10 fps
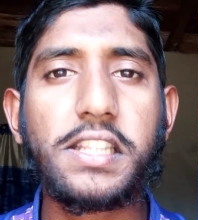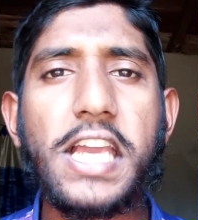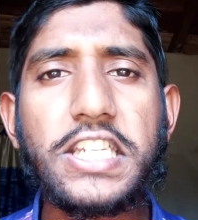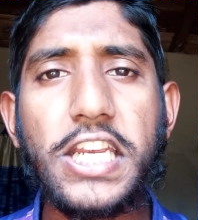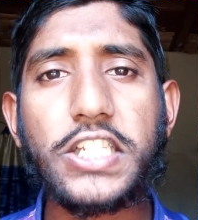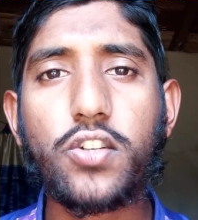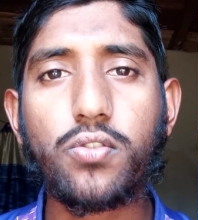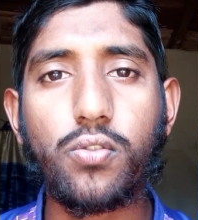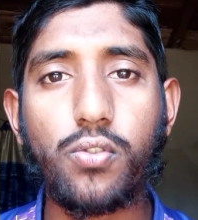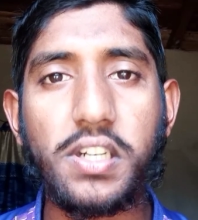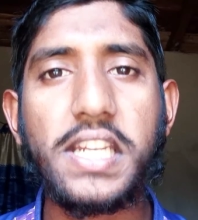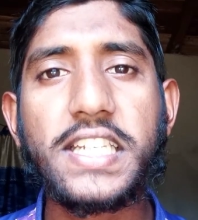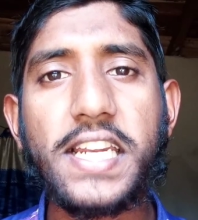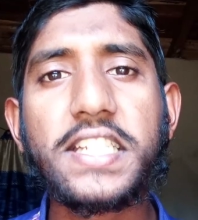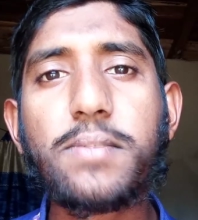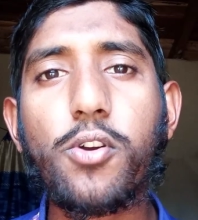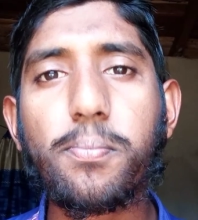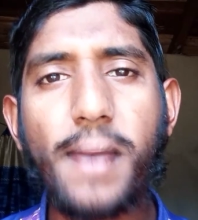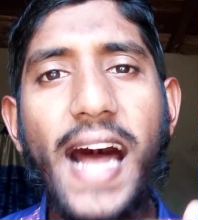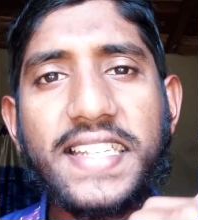দেশের জন্য নিজের জীবন
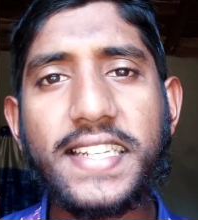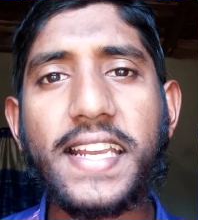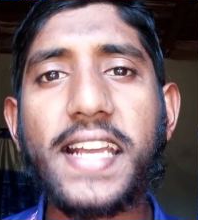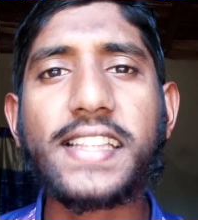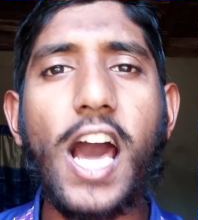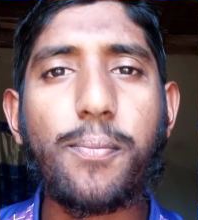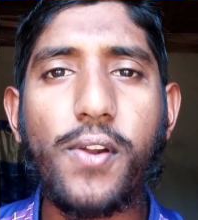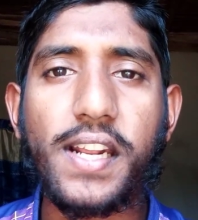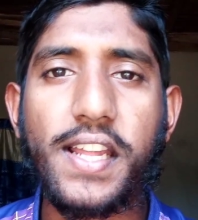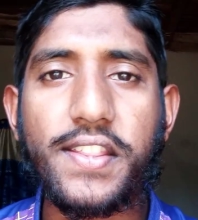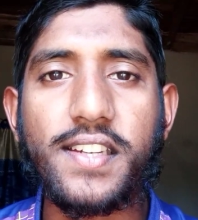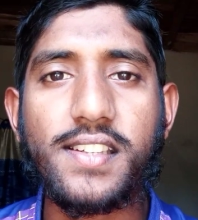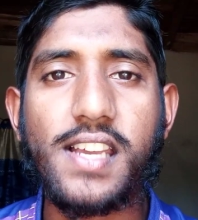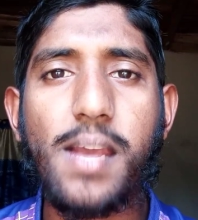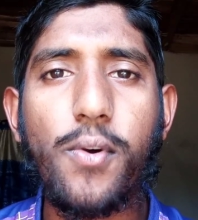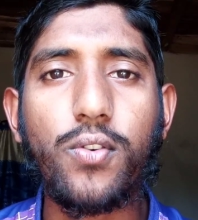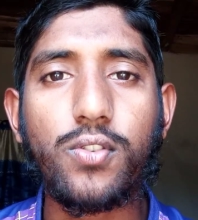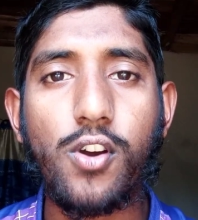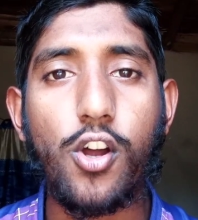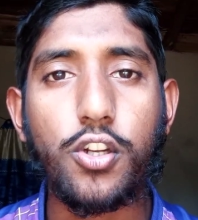বাজি রেখে তারপর খেলেছেন এবং
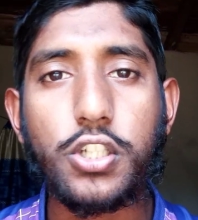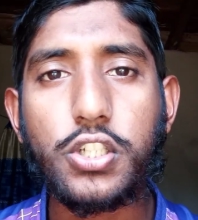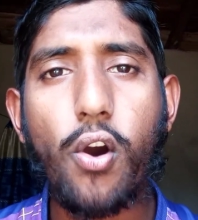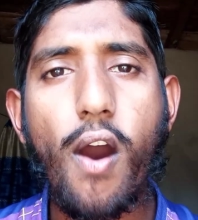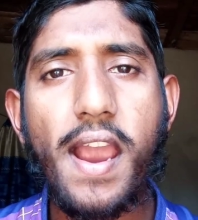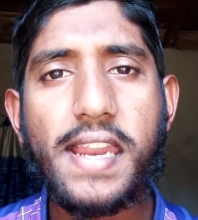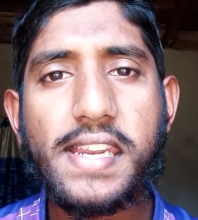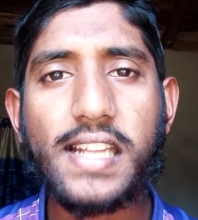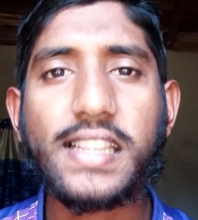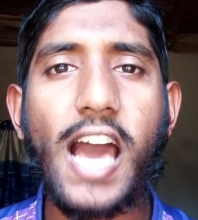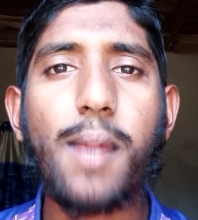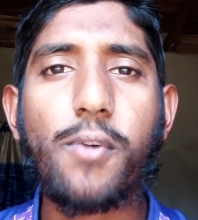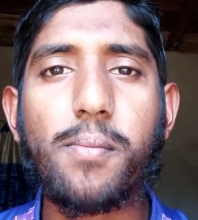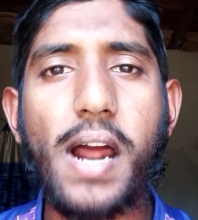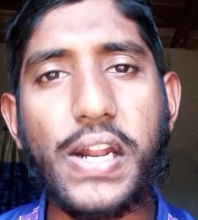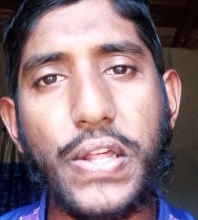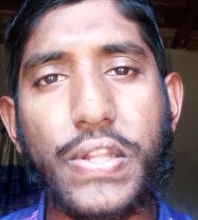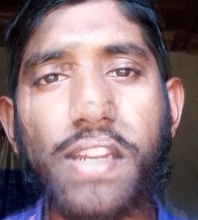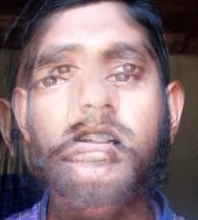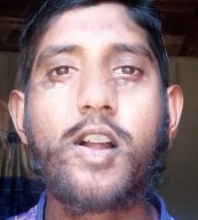জয় নিয়ে তারপর মাঠ
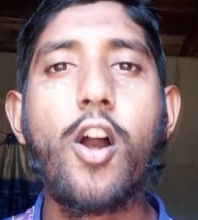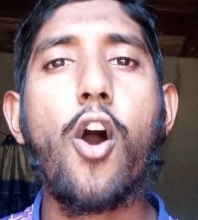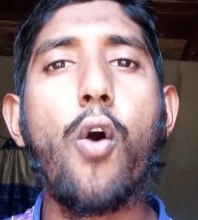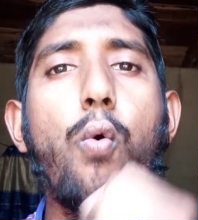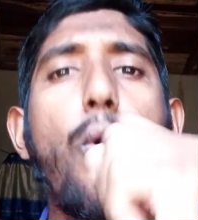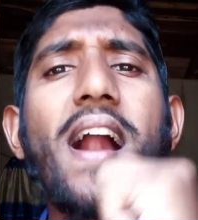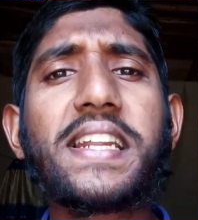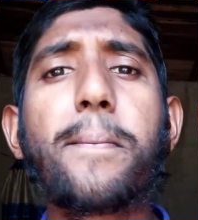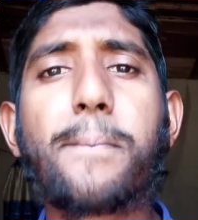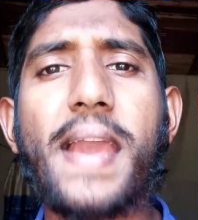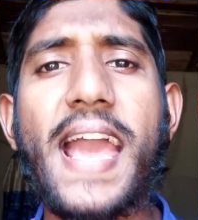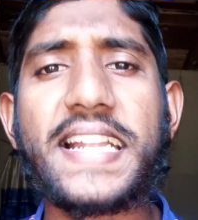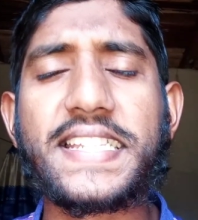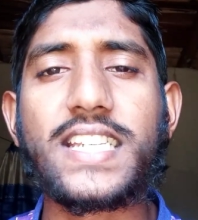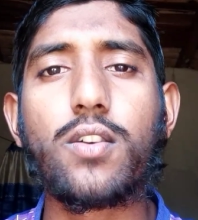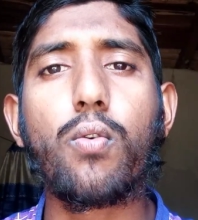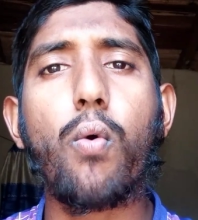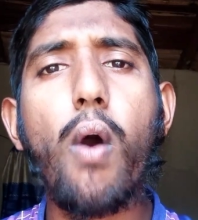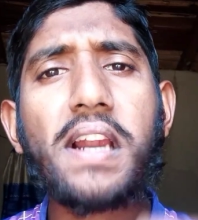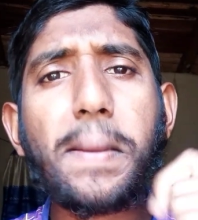ছেড়েছেন হোয়াট এ ম্যাচ
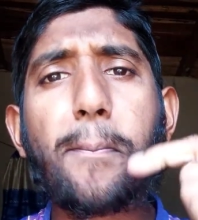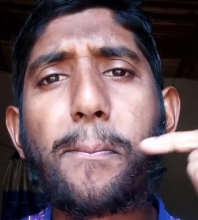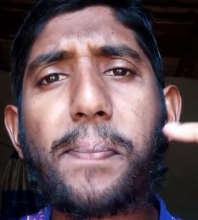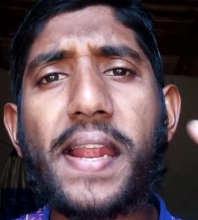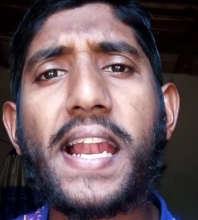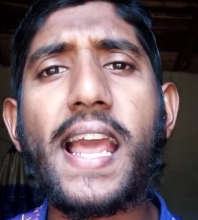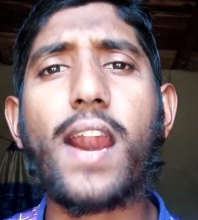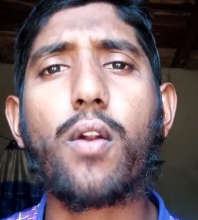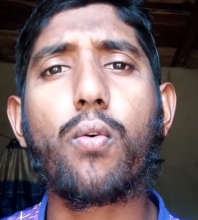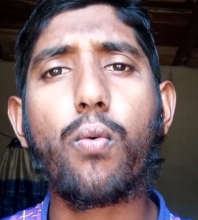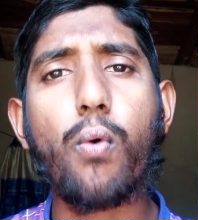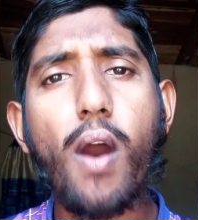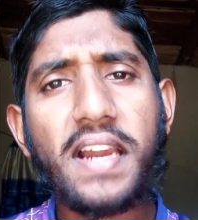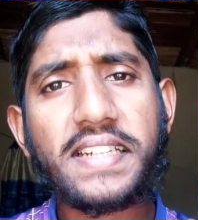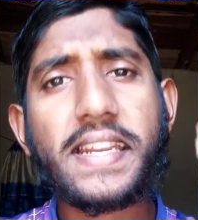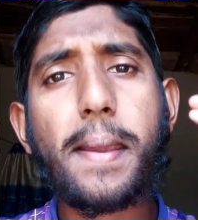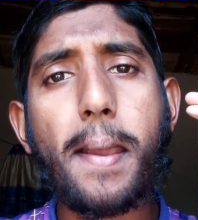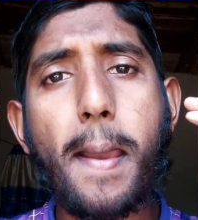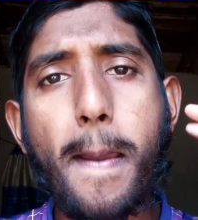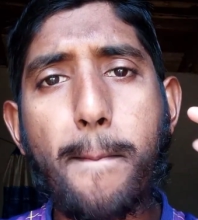হোয়াট এ প্লেয়ার হোয়াট এ
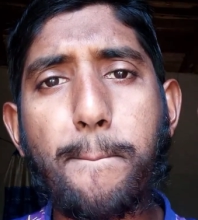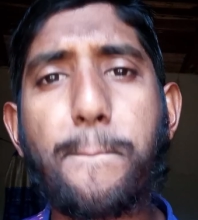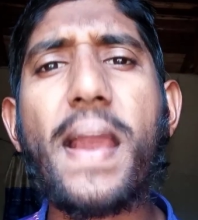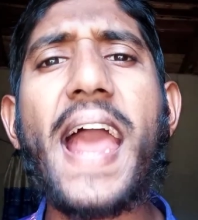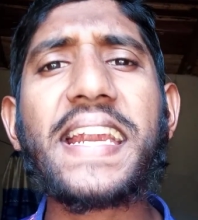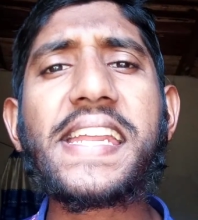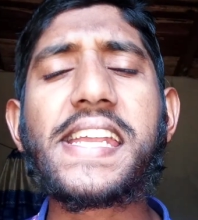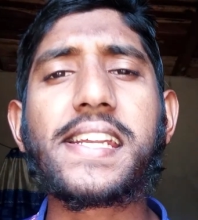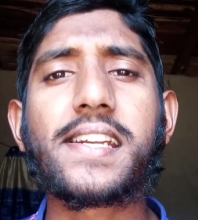ব্যাটিং